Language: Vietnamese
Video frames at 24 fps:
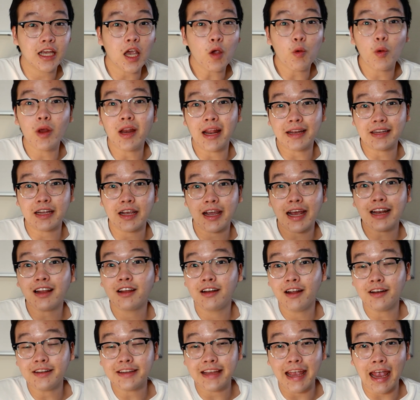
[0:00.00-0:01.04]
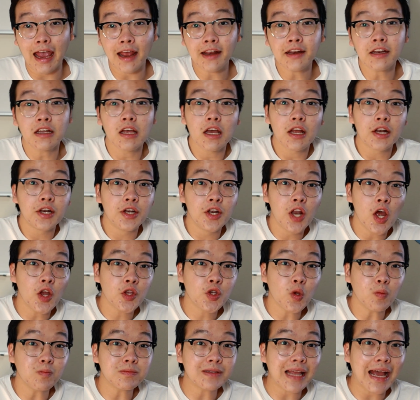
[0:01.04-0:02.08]
thì cái quy luật này khá là đơn giản nếu
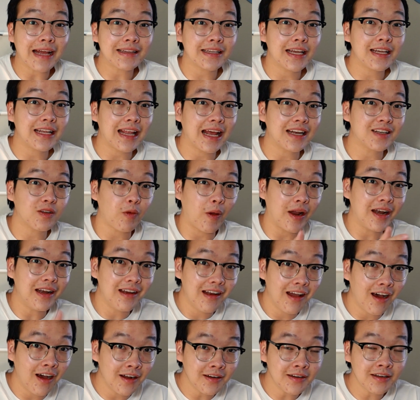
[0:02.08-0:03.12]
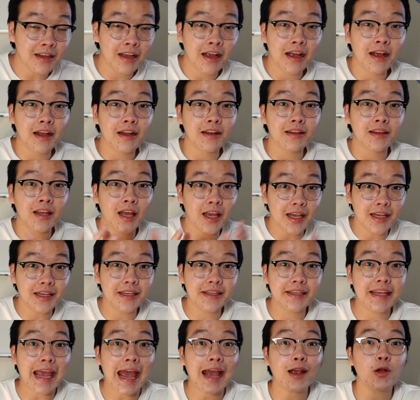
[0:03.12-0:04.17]
chúng ta thấy thanh khoản lớn thì
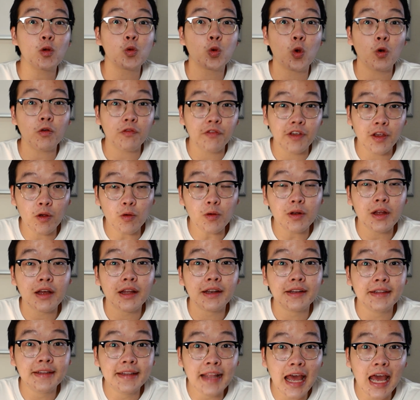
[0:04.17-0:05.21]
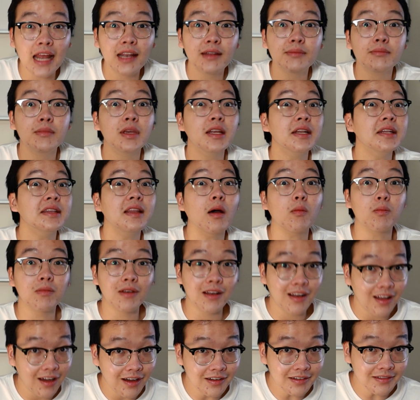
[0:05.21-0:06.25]
giá của cổ phiếu nên biến động
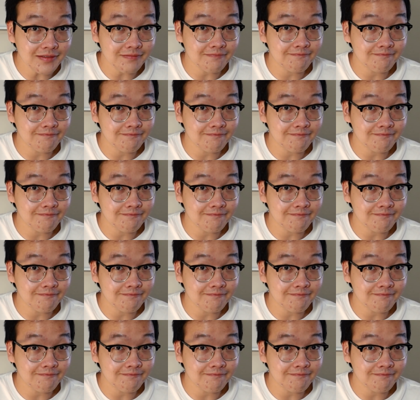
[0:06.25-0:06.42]
lớn